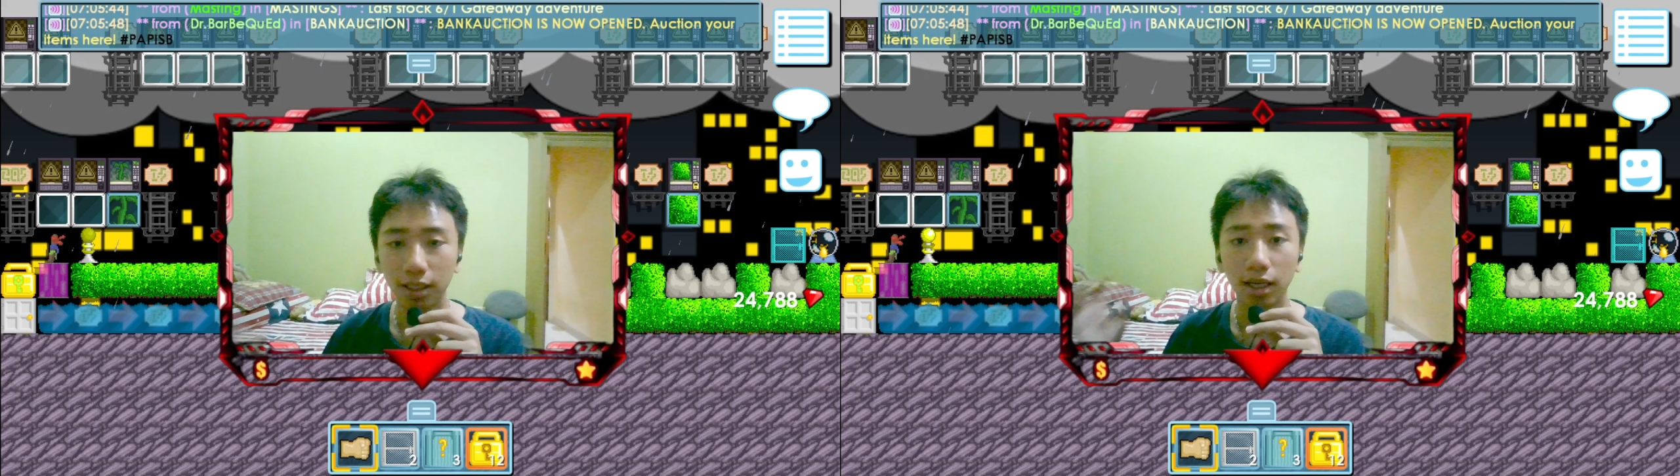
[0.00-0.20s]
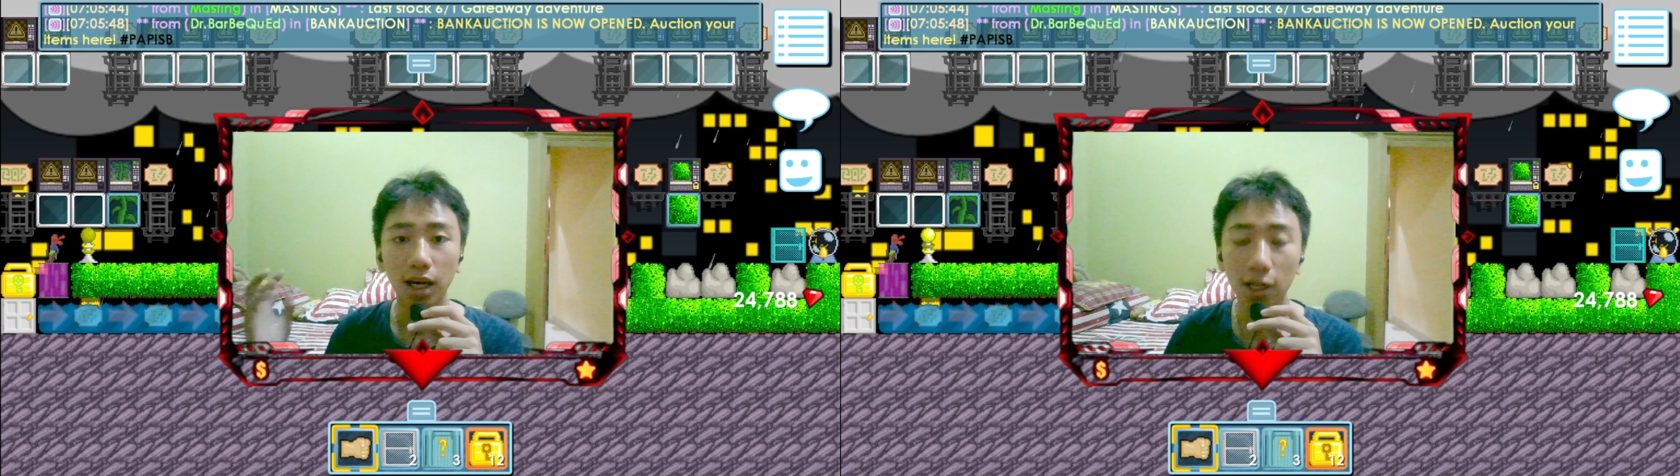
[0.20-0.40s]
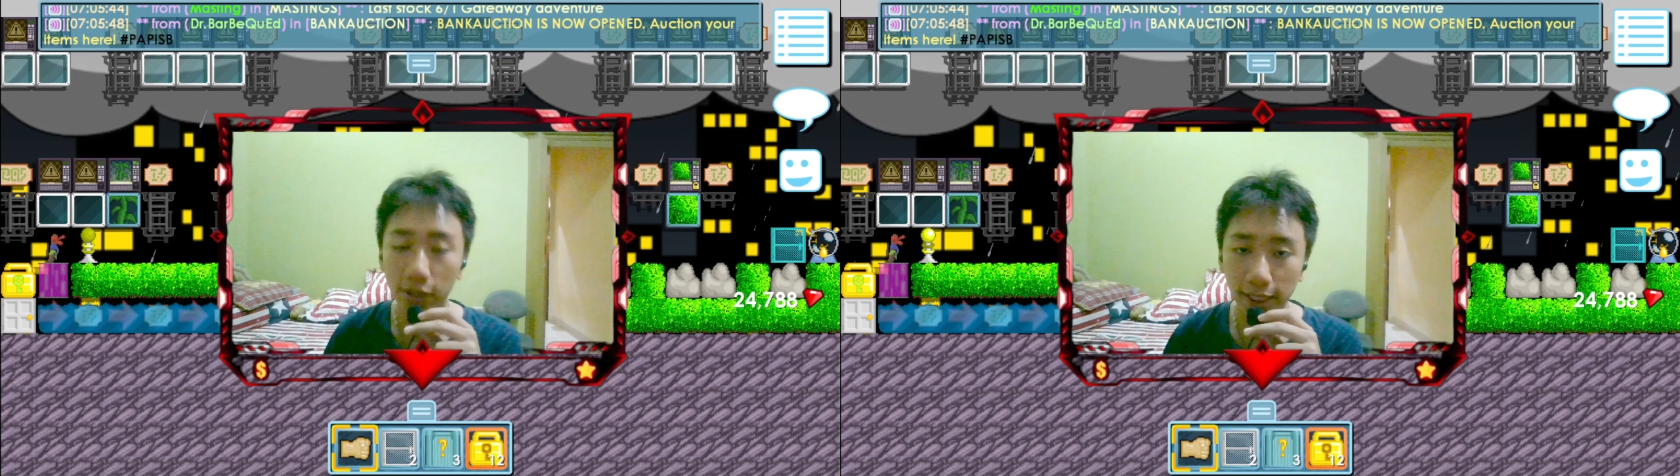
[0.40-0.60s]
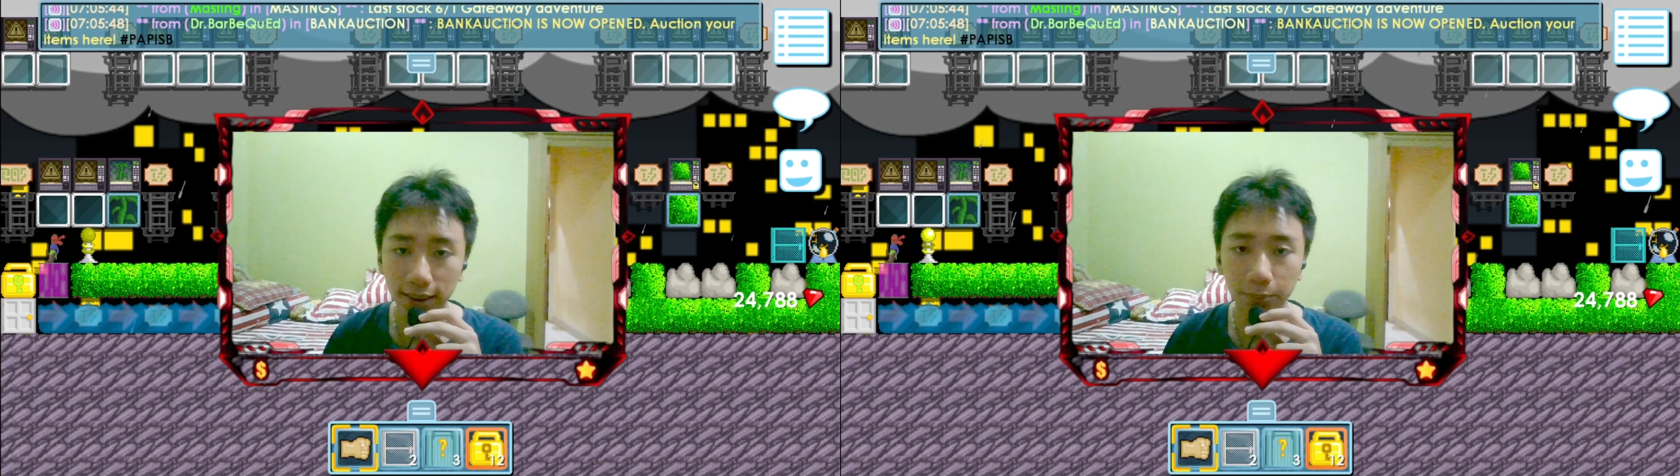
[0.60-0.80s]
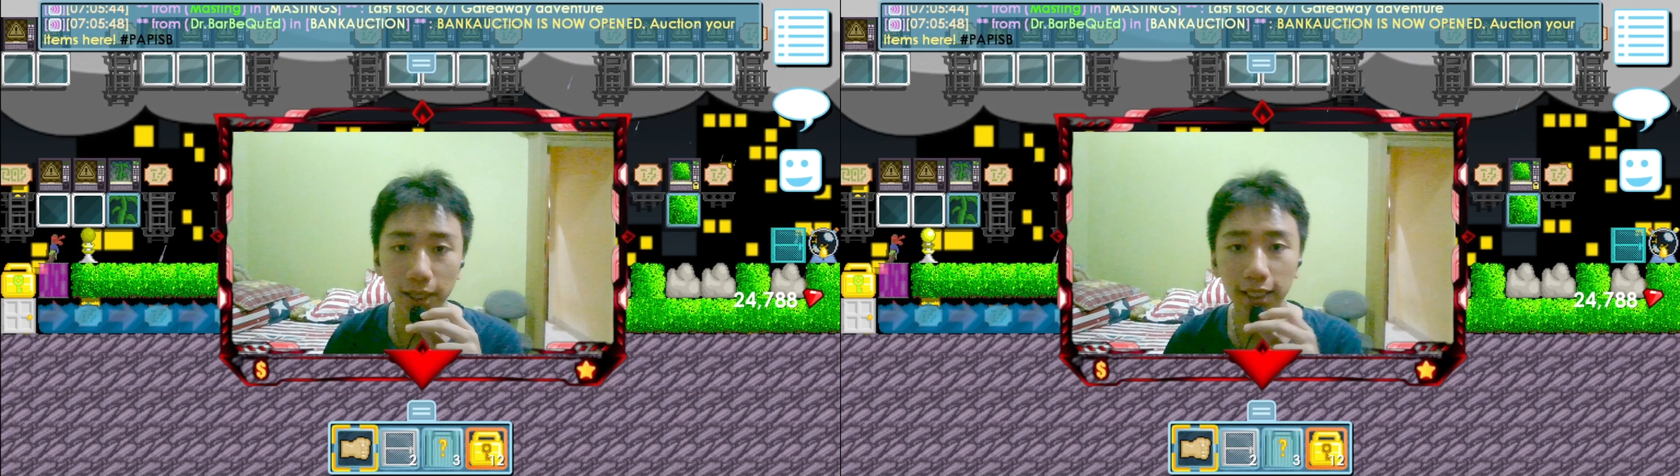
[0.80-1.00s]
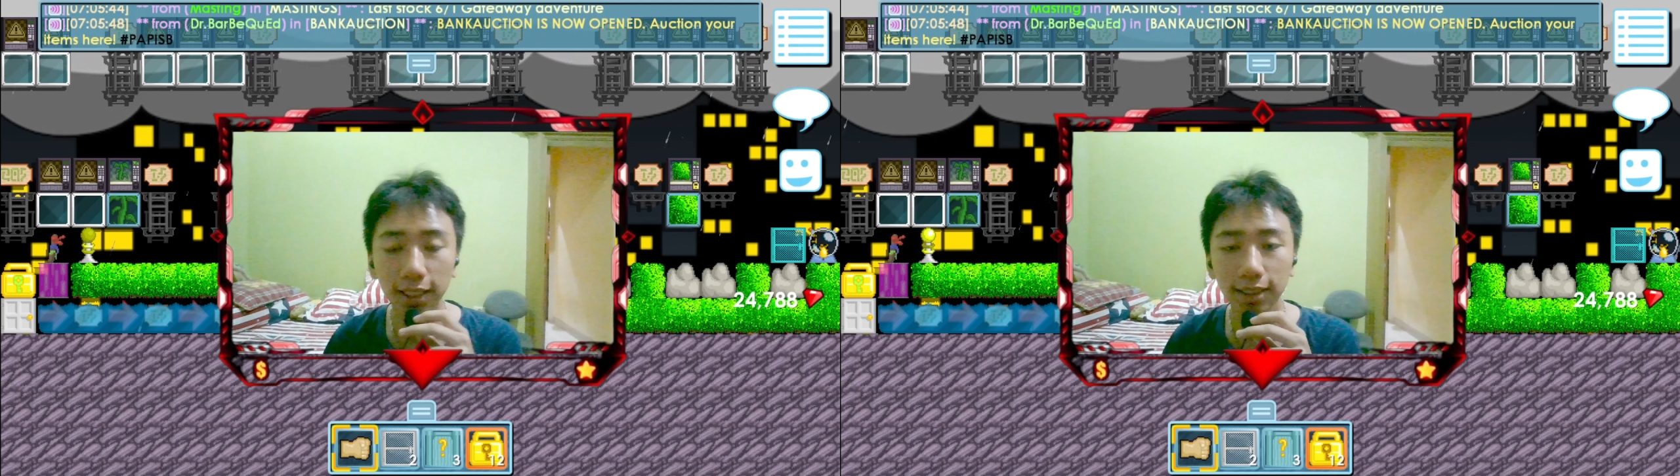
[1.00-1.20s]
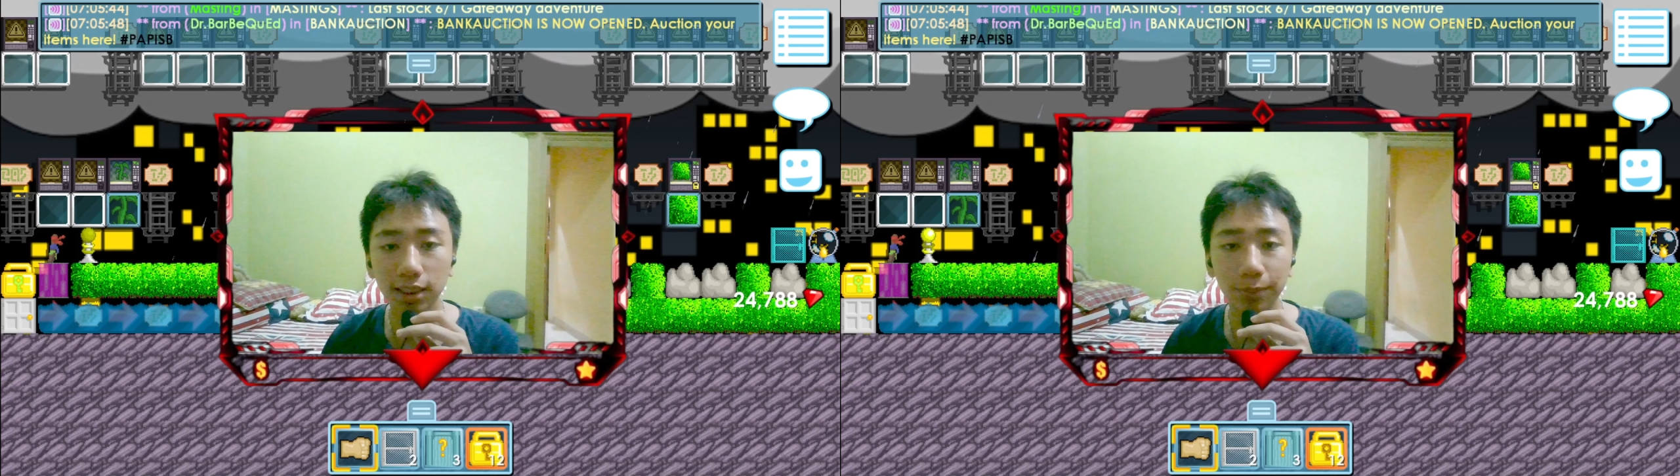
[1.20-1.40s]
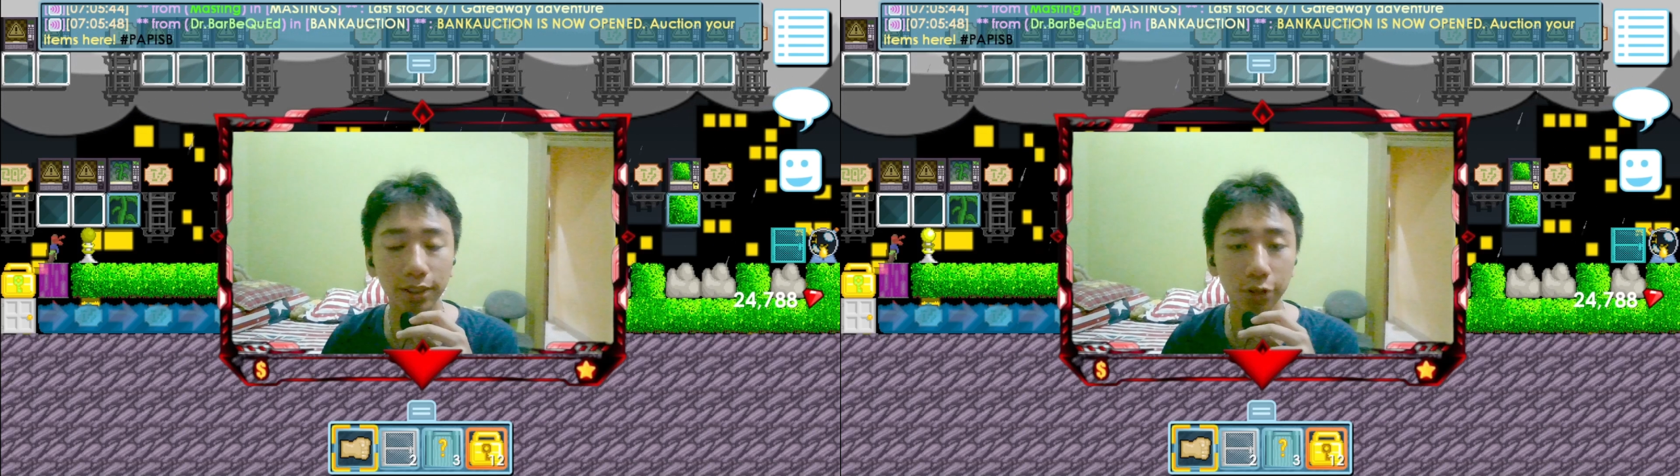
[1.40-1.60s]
Halo guys, balik lagi sama